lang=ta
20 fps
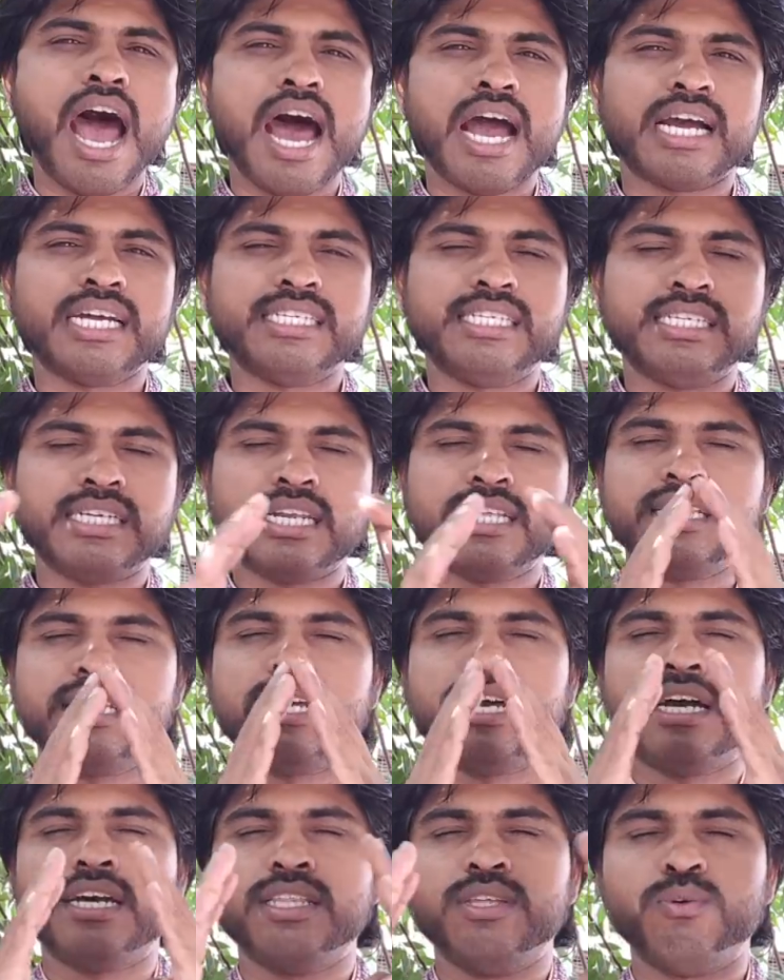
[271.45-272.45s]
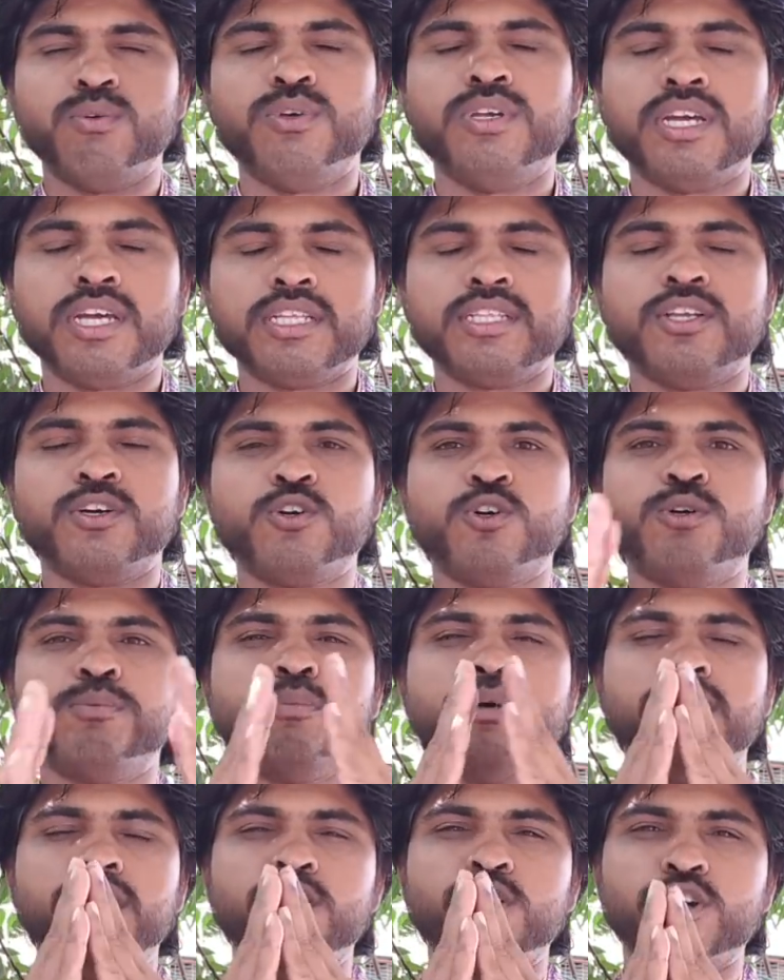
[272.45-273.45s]
ஆகச்சிறந்த அதி உயர்ந்த
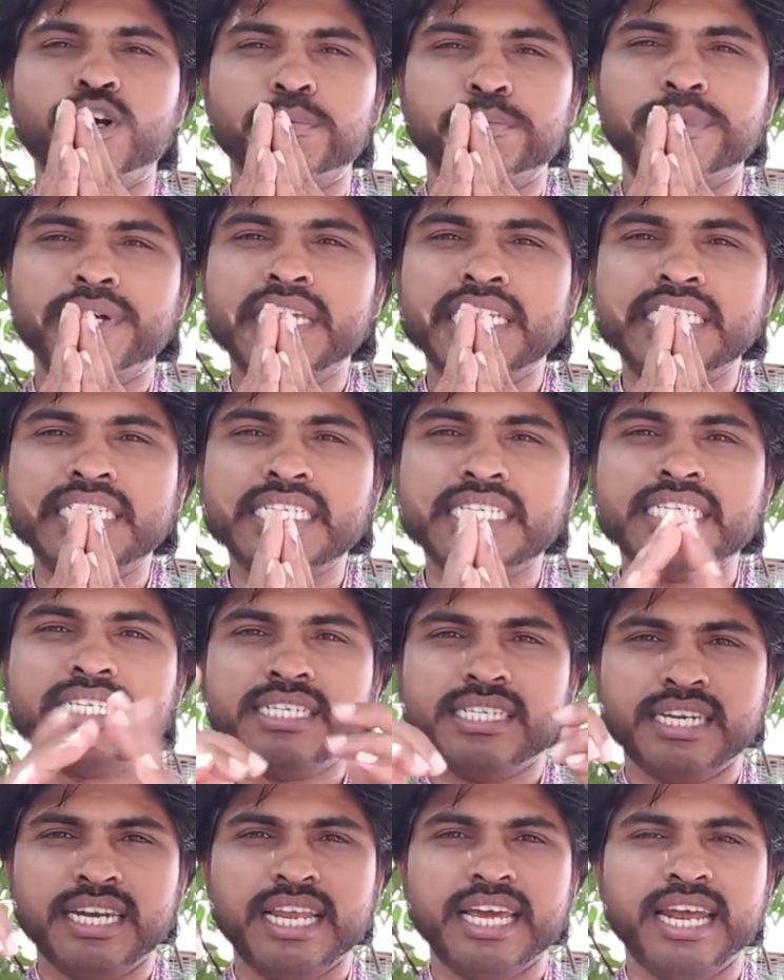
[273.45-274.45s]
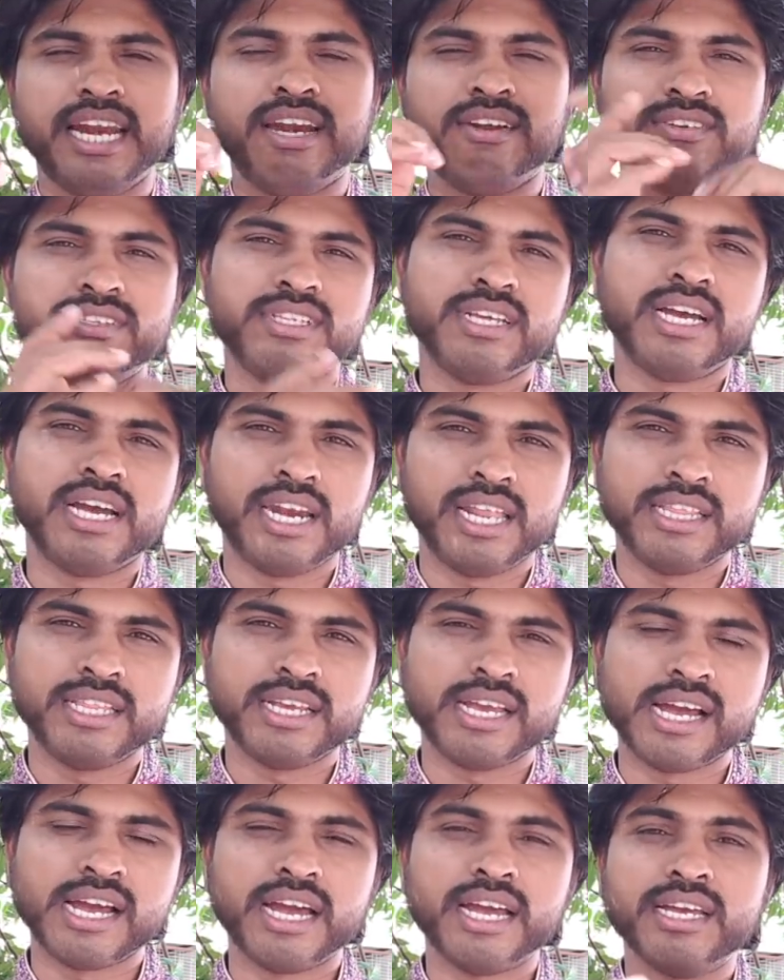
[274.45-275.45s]
குபேர யோகம் பயிற்சிக்கு நேரில் வந்து
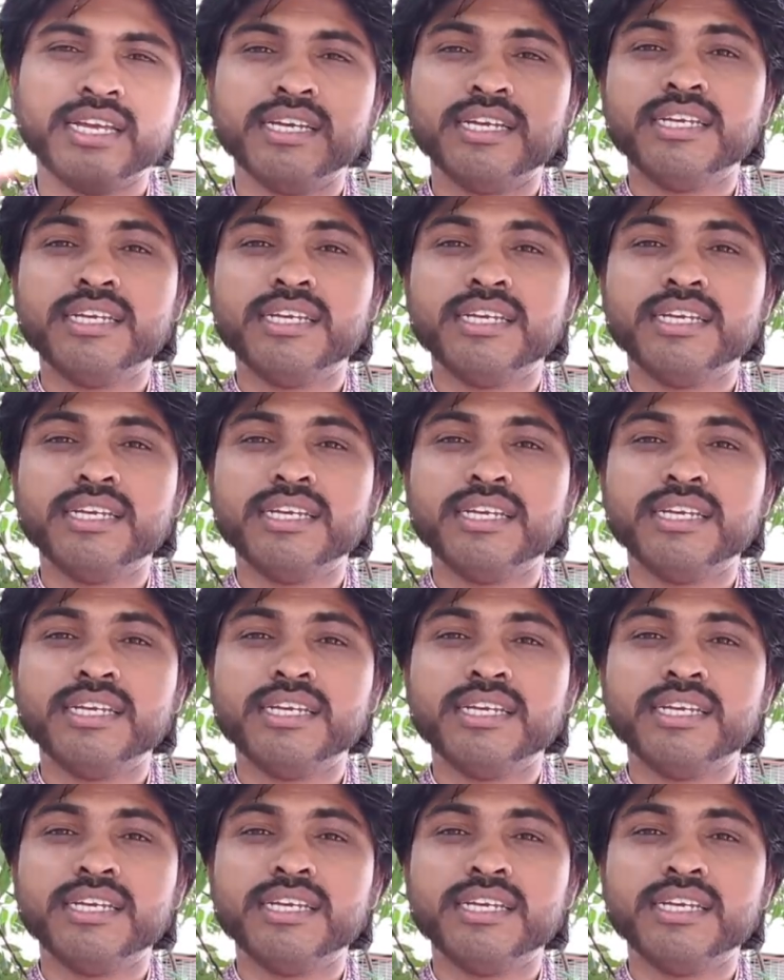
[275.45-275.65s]
கலந்துக்கோங்க